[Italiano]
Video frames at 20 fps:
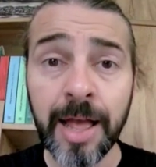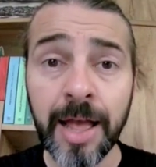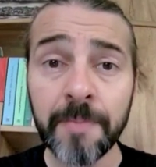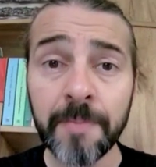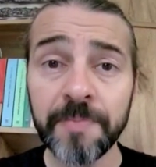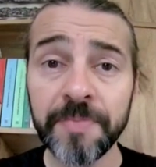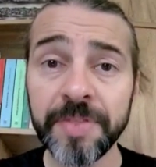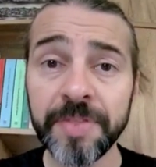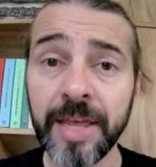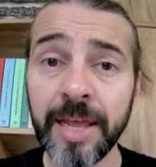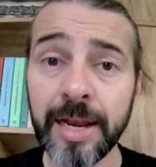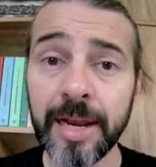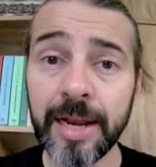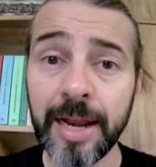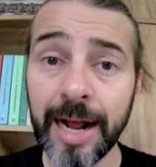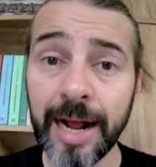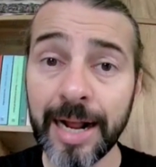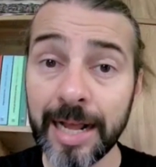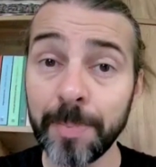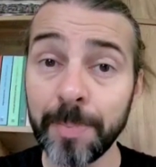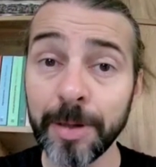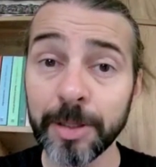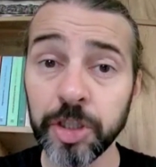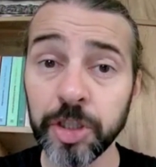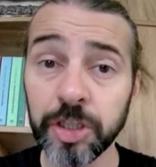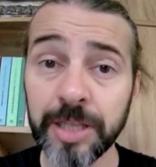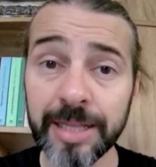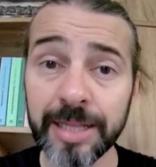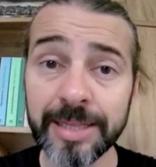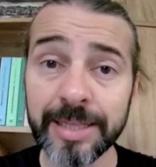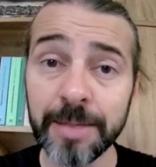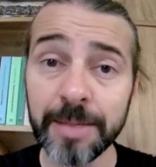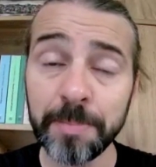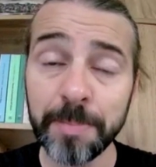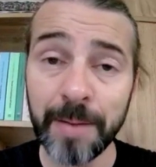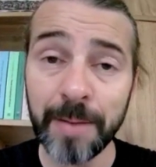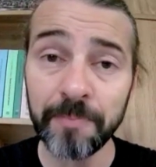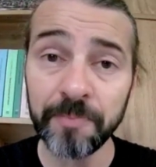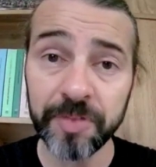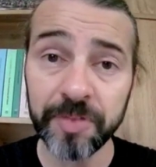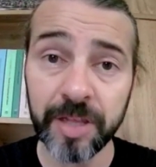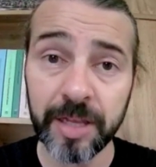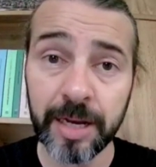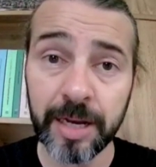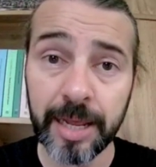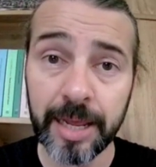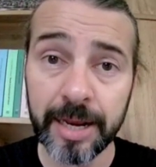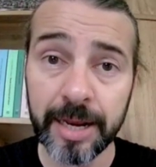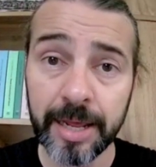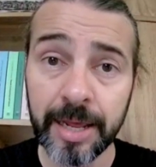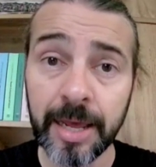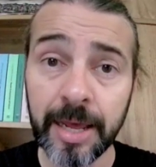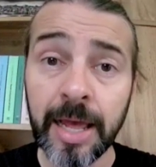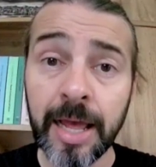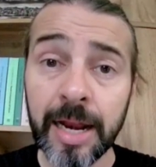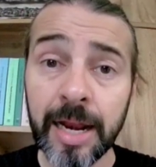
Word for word: nella capacità di mantenere